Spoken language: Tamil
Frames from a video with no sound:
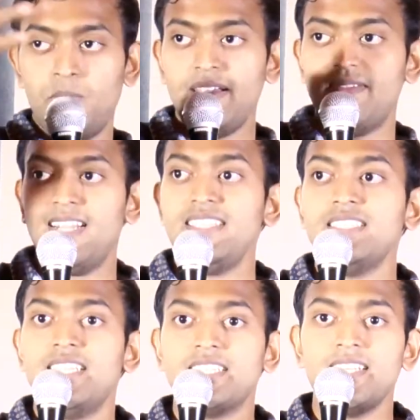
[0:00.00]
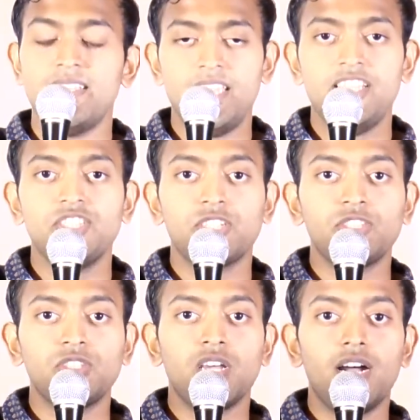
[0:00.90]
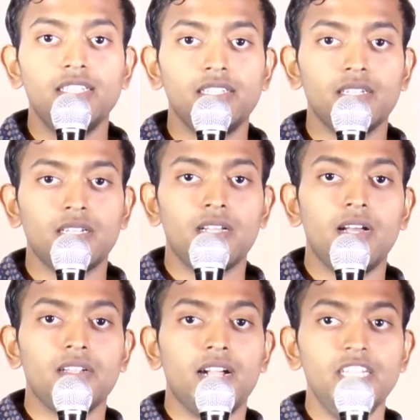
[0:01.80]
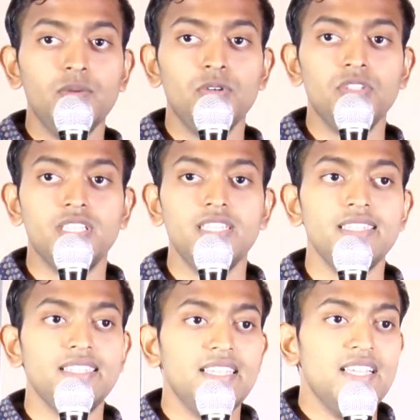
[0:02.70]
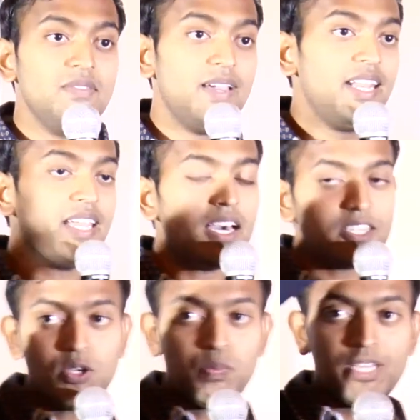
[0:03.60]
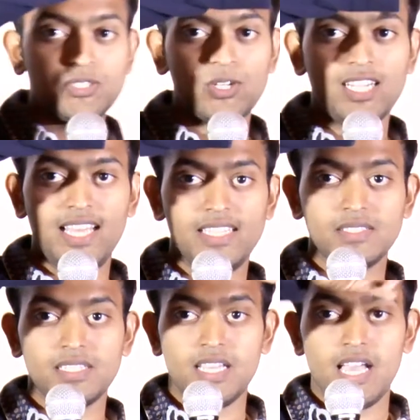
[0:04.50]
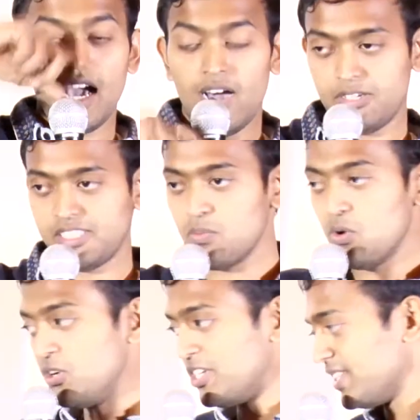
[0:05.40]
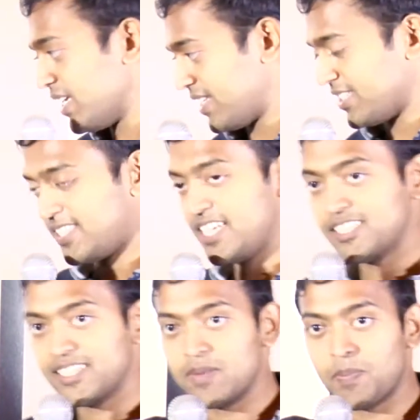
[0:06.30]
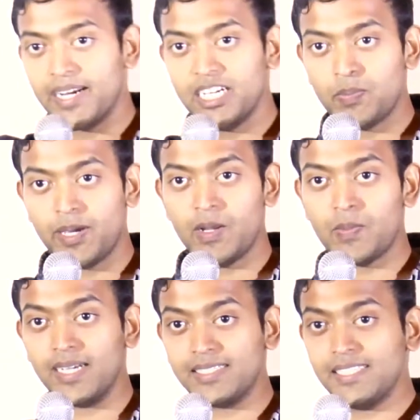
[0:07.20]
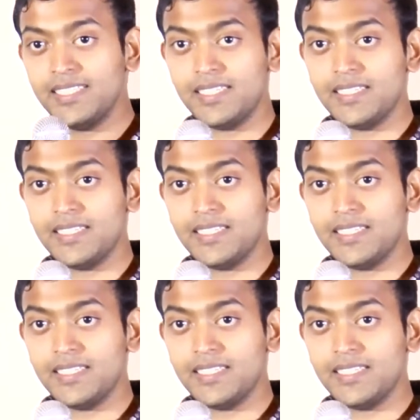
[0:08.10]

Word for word: அப்படியே விளைந்து நிற்கிறத இயேசு கிறிஸ்து காண் கண்டபோது வேறு யார்கிட்டையும் போய் சொல்லலை அவர் தம்மோடு இருந்த அந்த சீஷர்கள் பன்னெண்டு பேரை பார்த்து